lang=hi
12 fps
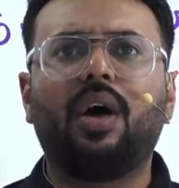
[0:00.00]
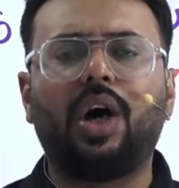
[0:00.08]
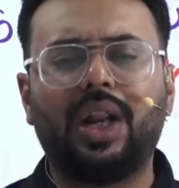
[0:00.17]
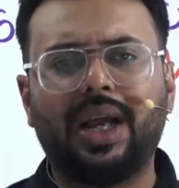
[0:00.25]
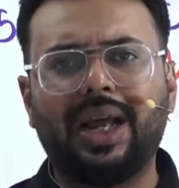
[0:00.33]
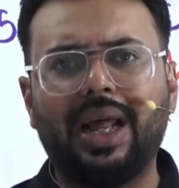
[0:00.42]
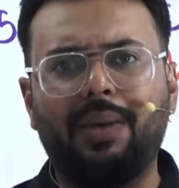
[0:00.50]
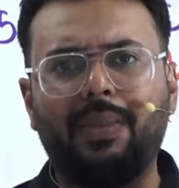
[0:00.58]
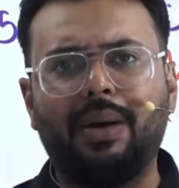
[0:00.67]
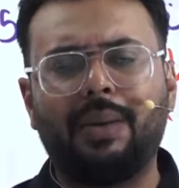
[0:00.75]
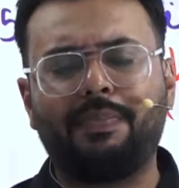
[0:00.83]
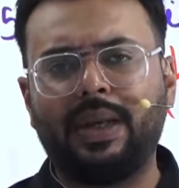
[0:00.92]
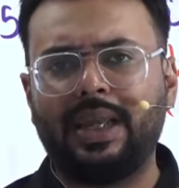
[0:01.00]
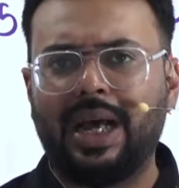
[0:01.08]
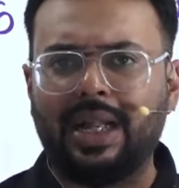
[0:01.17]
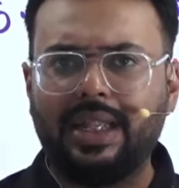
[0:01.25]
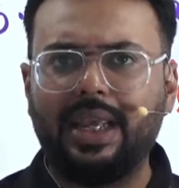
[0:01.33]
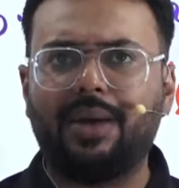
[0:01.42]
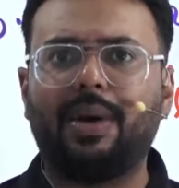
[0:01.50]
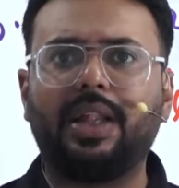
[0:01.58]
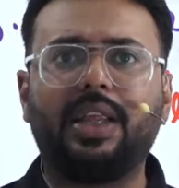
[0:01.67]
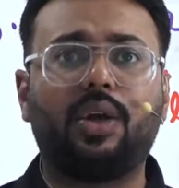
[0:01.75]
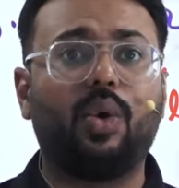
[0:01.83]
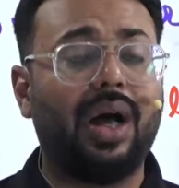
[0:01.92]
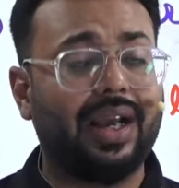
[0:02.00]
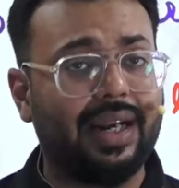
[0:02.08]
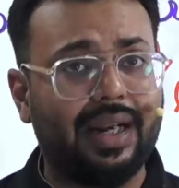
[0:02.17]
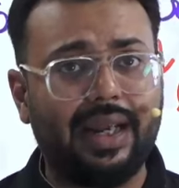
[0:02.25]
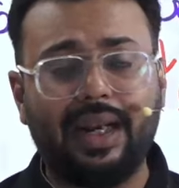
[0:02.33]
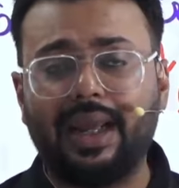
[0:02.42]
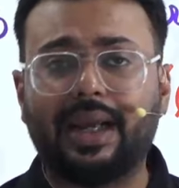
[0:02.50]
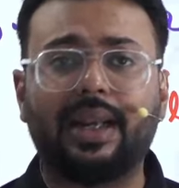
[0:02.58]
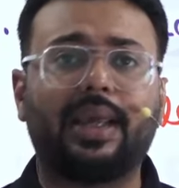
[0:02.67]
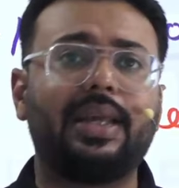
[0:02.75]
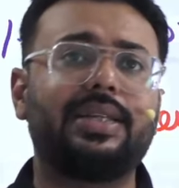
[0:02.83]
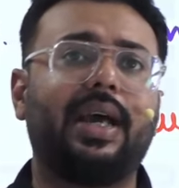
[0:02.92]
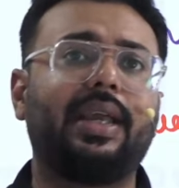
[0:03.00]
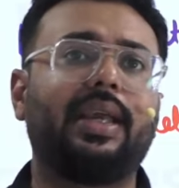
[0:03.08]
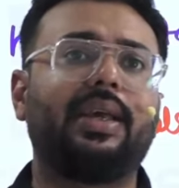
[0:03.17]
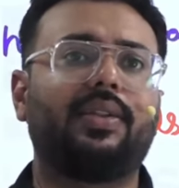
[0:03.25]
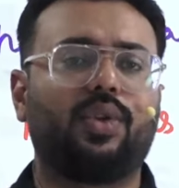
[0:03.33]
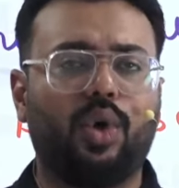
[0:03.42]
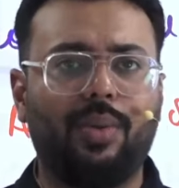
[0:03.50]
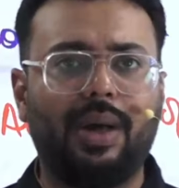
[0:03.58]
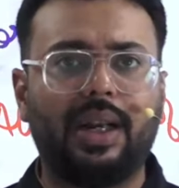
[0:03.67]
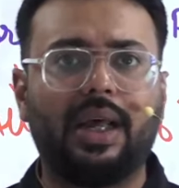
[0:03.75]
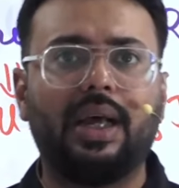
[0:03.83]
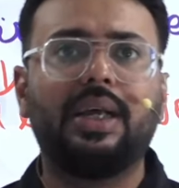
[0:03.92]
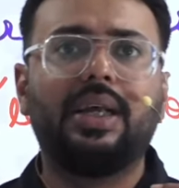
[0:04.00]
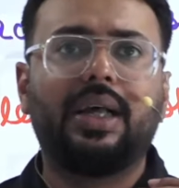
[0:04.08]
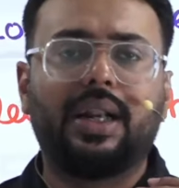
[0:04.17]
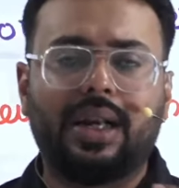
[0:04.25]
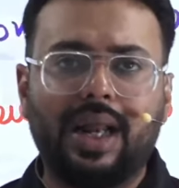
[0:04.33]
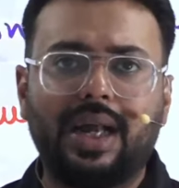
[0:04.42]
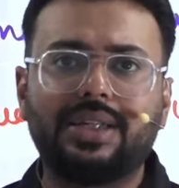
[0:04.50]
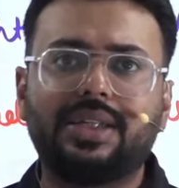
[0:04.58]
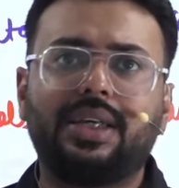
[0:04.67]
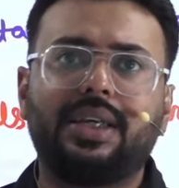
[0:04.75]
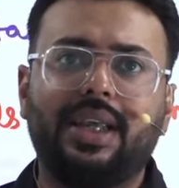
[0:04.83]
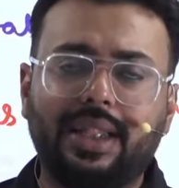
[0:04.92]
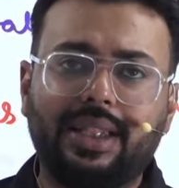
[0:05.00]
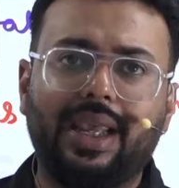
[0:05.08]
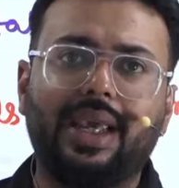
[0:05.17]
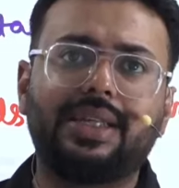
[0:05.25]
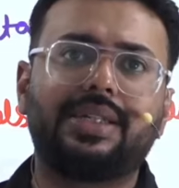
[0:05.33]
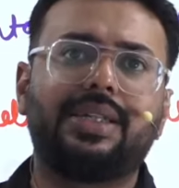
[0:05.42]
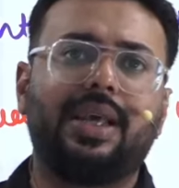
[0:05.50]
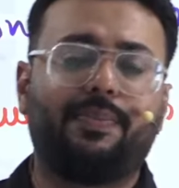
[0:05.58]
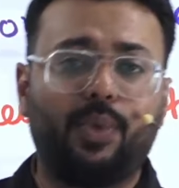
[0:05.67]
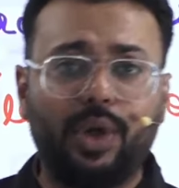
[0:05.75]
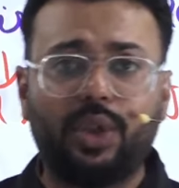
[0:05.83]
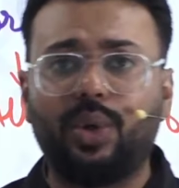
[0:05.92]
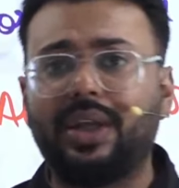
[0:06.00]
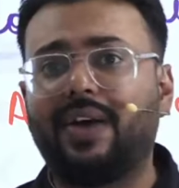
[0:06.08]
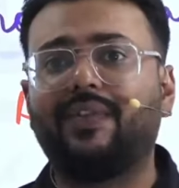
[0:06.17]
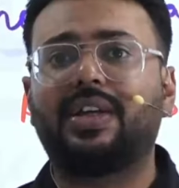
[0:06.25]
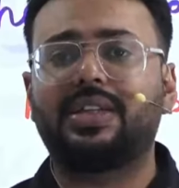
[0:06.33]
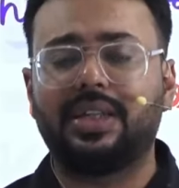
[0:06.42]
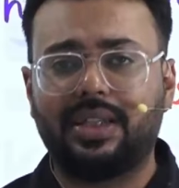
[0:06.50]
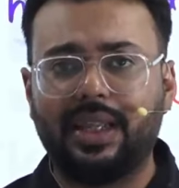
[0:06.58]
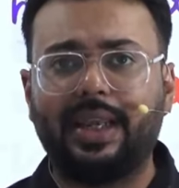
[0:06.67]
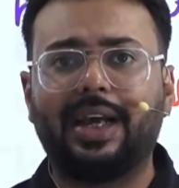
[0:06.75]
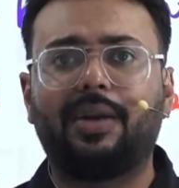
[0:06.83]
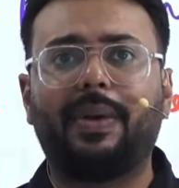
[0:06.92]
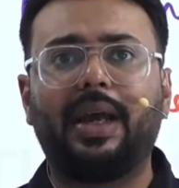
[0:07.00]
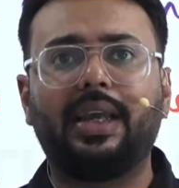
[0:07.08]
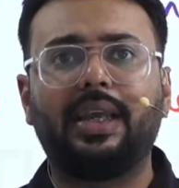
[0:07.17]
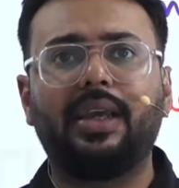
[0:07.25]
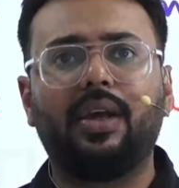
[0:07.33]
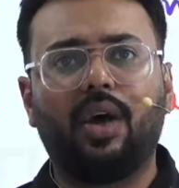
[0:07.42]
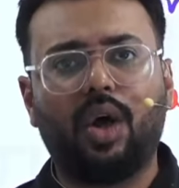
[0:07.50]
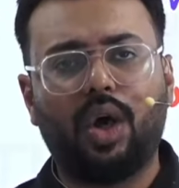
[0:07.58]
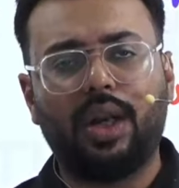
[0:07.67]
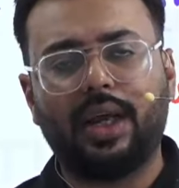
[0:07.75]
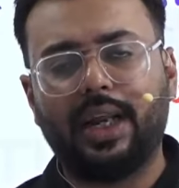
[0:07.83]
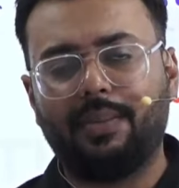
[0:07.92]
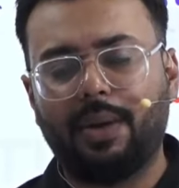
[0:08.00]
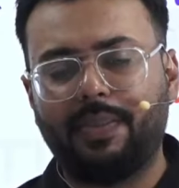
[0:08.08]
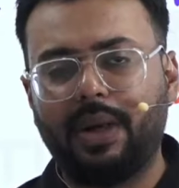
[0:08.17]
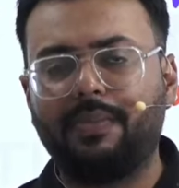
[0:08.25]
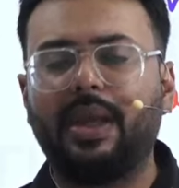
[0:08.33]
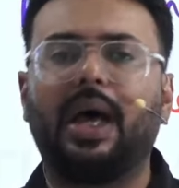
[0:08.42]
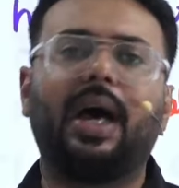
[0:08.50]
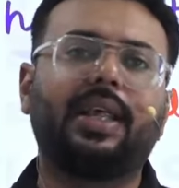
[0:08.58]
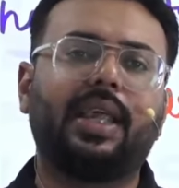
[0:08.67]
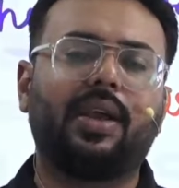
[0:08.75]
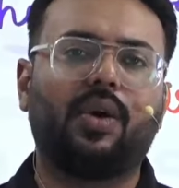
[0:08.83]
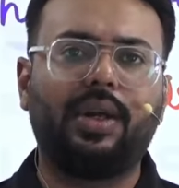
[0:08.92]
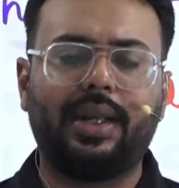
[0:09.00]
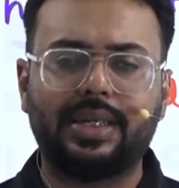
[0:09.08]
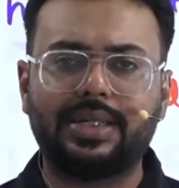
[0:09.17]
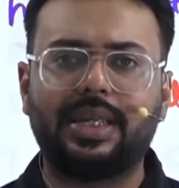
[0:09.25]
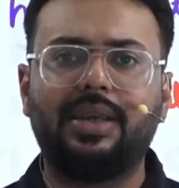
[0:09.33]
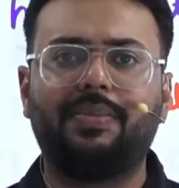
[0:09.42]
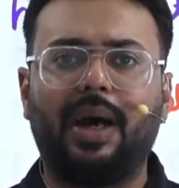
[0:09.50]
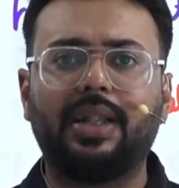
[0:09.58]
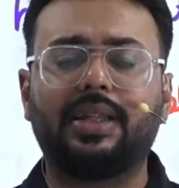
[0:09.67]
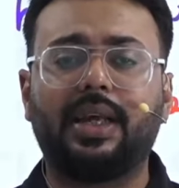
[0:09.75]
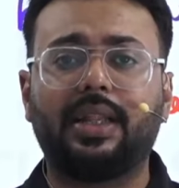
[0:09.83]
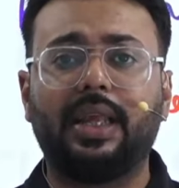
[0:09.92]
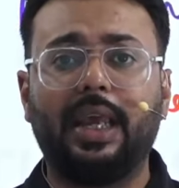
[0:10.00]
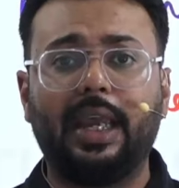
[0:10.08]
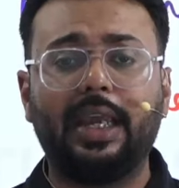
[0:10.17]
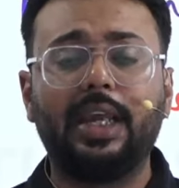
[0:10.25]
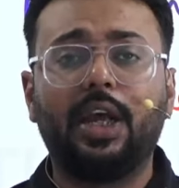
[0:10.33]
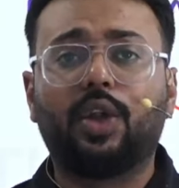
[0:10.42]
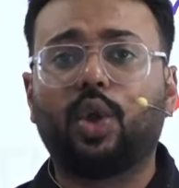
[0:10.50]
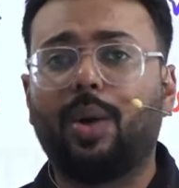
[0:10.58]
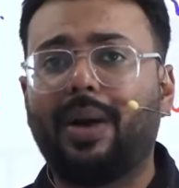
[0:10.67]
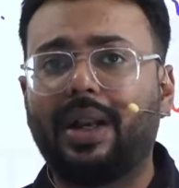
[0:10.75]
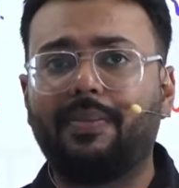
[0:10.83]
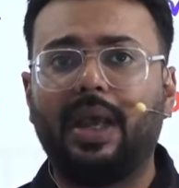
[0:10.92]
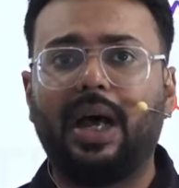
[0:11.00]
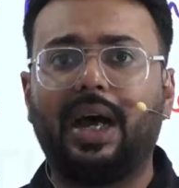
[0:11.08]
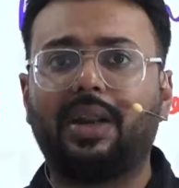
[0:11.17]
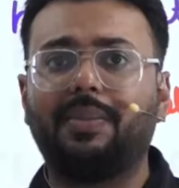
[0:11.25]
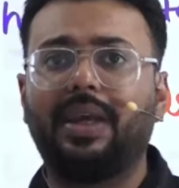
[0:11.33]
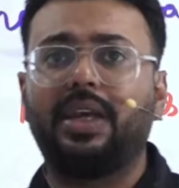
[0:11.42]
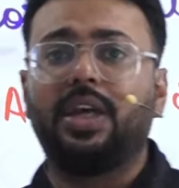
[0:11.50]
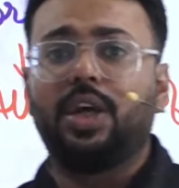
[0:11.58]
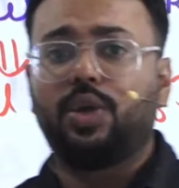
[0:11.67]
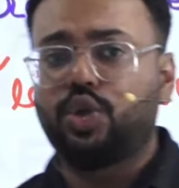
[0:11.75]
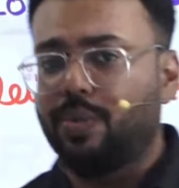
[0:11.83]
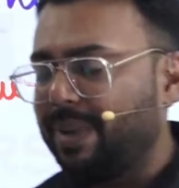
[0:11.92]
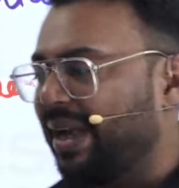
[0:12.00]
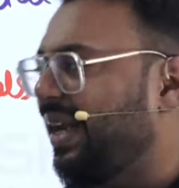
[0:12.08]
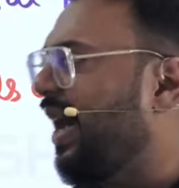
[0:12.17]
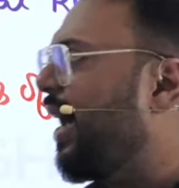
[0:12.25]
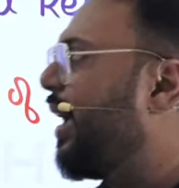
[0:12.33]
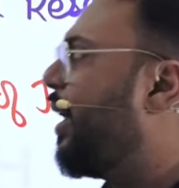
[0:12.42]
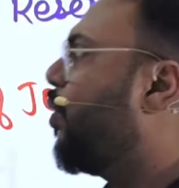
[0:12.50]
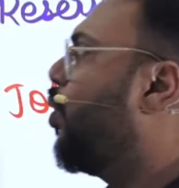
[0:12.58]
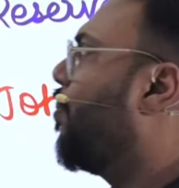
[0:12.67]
और अगर हम अपनी आधी आबादी को आगे नहीं लेकर के जाएंगे तो हमारा राज्य या देश या पूरी दुनिया विकसित नहीं कर पाएगी और अगर हम अपने बिहार के कॉन्टेक्स्ट की बात करते हैं तो हमारे बिहार में जो महिलाएं हैं उन